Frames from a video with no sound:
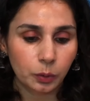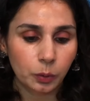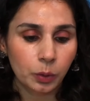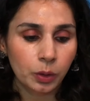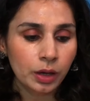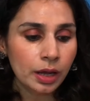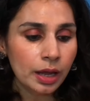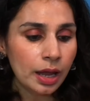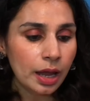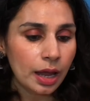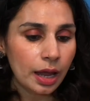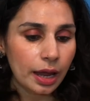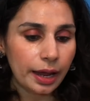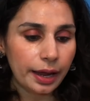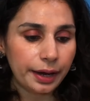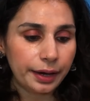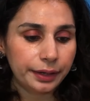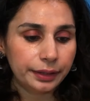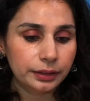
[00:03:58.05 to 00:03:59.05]
हो
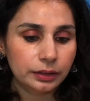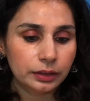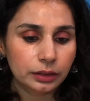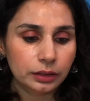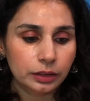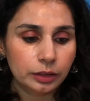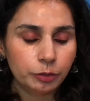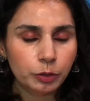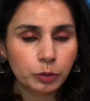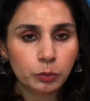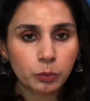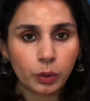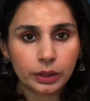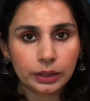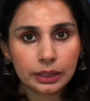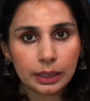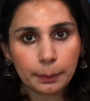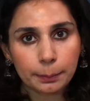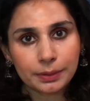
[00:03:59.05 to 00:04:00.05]
एंड इफ़ यू
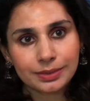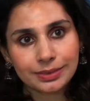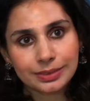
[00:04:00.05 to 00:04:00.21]
वांट कि आपकी